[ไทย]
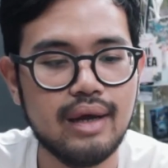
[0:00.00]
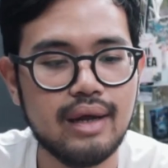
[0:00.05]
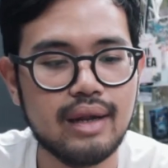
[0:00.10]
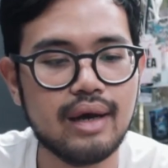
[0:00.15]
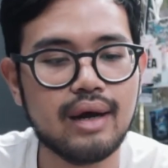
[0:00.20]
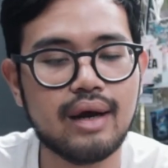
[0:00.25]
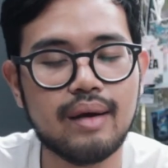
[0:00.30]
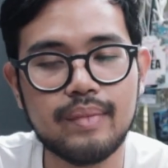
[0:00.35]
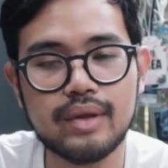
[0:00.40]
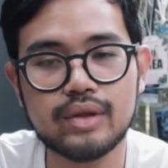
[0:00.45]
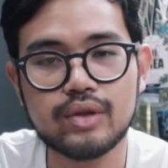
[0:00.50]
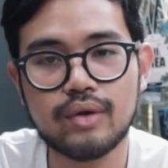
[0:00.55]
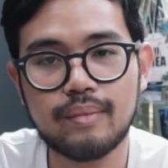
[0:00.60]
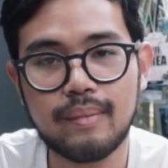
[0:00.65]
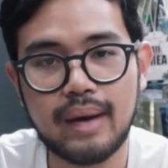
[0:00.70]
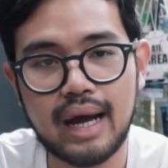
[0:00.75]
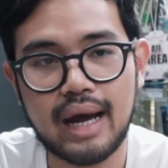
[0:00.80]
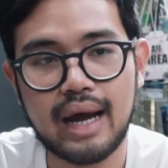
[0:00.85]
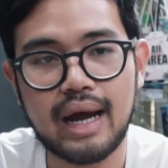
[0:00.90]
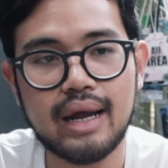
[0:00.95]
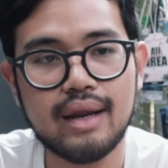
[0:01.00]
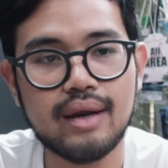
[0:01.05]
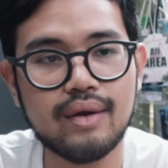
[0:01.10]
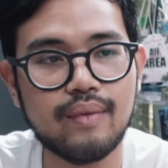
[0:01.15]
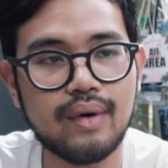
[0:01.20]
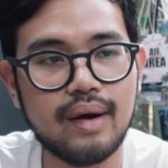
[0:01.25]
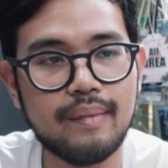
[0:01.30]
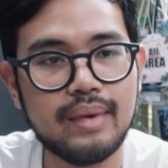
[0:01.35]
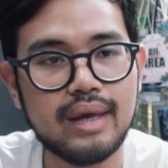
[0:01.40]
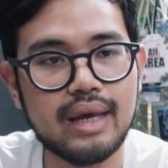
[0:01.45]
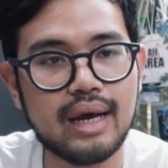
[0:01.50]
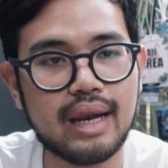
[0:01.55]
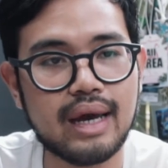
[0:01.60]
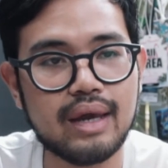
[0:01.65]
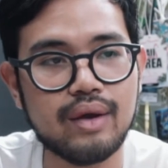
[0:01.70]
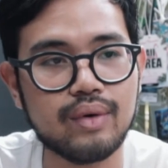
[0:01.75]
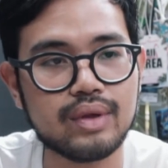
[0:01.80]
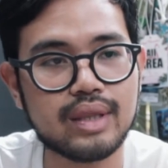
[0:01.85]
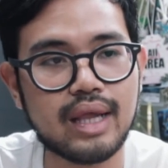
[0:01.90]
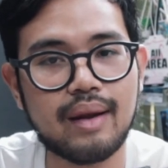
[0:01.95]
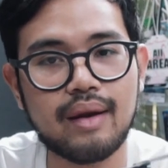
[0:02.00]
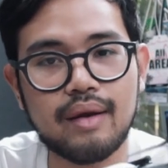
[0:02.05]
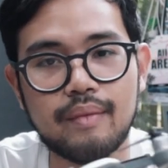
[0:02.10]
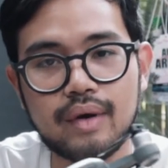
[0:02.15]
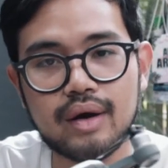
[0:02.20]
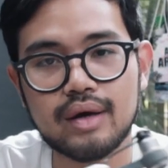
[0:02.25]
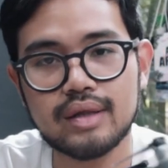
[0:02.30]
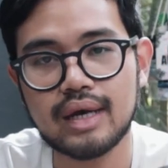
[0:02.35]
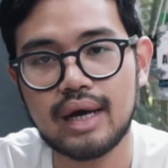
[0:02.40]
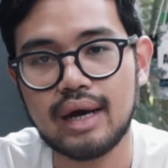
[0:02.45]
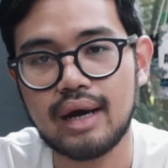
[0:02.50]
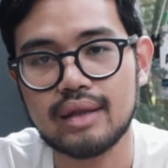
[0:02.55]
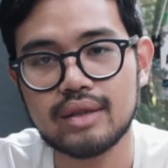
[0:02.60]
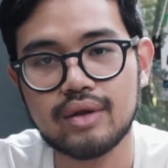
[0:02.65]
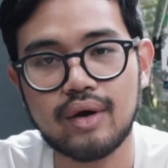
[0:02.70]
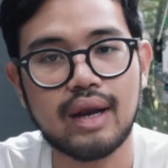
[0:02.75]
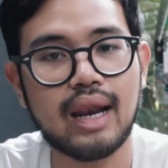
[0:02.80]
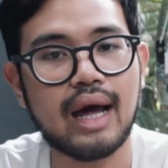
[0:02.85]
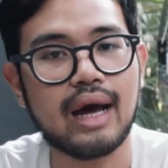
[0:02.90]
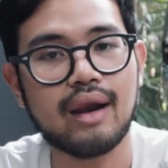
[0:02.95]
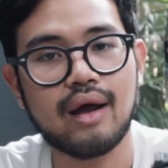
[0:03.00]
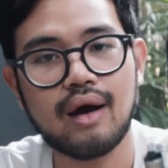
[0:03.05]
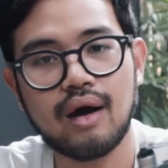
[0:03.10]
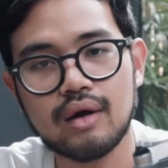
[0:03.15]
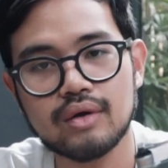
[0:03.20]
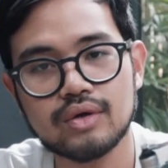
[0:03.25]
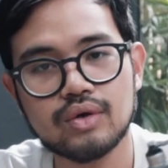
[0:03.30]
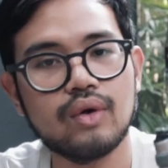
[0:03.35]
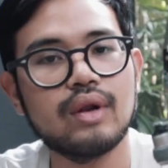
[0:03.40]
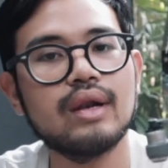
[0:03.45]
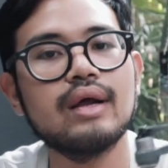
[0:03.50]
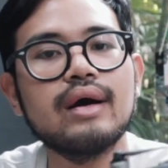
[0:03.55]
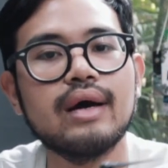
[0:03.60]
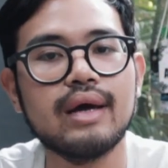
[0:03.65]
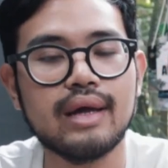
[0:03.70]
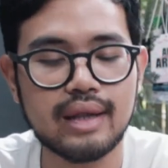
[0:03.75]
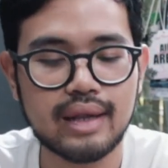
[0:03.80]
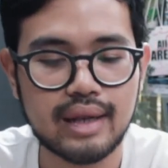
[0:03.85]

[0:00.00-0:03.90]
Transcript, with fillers: ถ้าเกิดมีต้นไม้หรือว่ามีอะไรอยู่ก็ตามเนี่ยมันก็จะถอยหลังแล้วก็ชนเลย